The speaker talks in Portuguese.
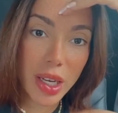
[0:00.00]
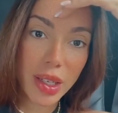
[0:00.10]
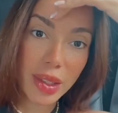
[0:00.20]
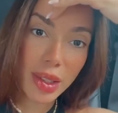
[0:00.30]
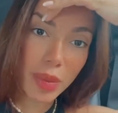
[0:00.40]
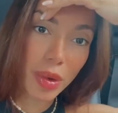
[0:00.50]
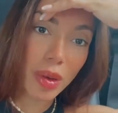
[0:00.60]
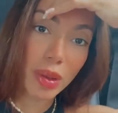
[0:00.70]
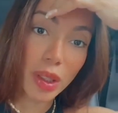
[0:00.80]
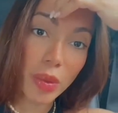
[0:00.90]
criança
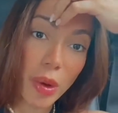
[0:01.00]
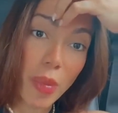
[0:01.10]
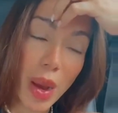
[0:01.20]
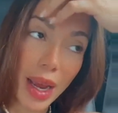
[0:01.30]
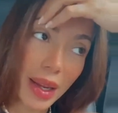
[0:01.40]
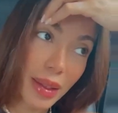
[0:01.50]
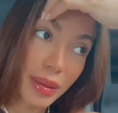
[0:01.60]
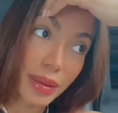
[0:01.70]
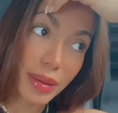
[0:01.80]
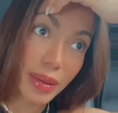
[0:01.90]
por conta do meu pai,
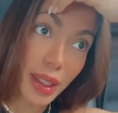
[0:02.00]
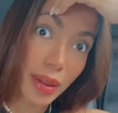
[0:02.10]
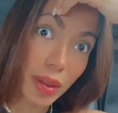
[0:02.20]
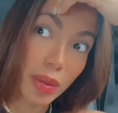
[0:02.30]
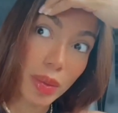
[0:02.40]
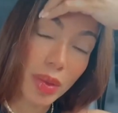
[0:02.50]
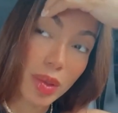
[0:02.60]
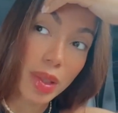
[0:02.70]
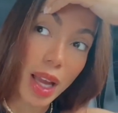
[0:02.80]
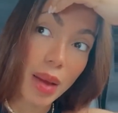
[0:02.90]
né? Todo
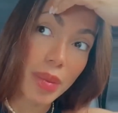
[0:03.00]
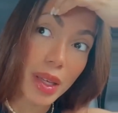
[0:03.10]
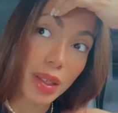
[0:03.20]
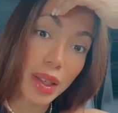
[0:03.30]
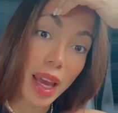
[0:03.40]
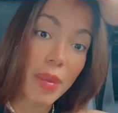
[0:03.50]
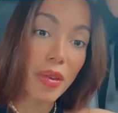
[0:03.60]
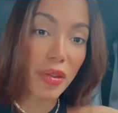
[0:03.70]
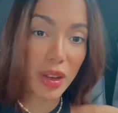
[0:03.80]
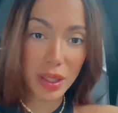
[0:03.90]
mundo sabe, quem é
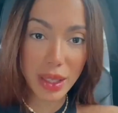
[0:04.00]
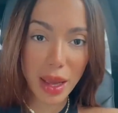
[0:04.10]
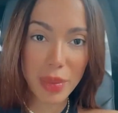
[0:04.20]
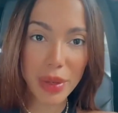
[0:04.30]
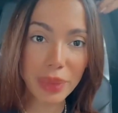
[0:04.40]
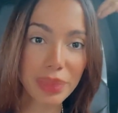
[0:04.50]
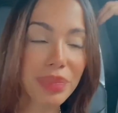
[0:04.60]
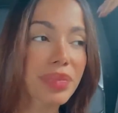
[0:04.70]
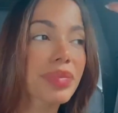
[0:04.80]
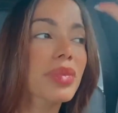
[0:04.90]
meu fã sabe
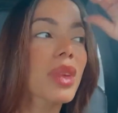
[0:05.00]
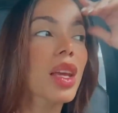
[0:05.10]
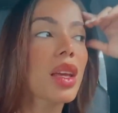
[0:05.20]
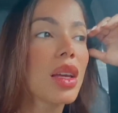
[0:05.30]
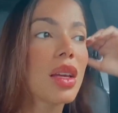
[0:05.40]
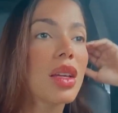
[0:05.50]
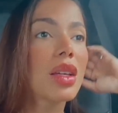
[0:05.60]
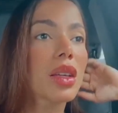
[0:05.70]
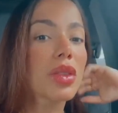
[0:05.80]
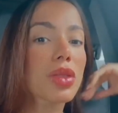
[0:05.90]

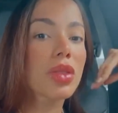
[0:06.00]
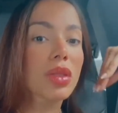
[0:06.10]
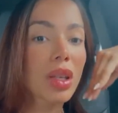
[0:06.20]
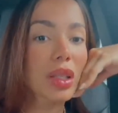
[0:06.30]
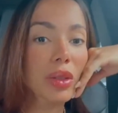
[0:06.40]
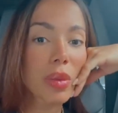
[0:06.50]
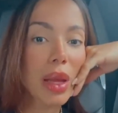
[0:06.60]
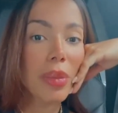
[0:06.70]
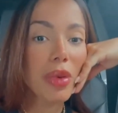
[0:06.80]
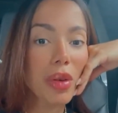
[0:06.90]
que eu sou do
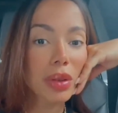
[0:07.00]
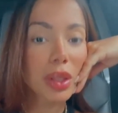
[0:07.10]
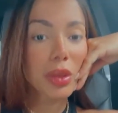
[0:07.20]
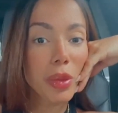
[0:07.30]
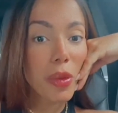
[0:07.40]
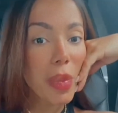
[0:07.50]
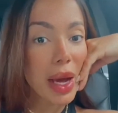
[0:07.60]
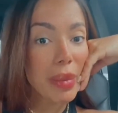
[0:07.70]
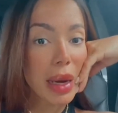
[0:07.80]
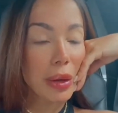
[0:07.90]
candomblé por conta do meu
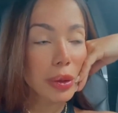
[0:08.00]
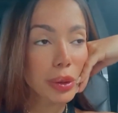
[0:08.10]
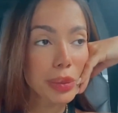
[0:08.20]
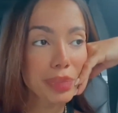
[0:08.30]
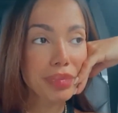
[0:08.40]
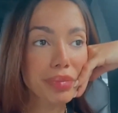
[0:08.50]
pai Mauro.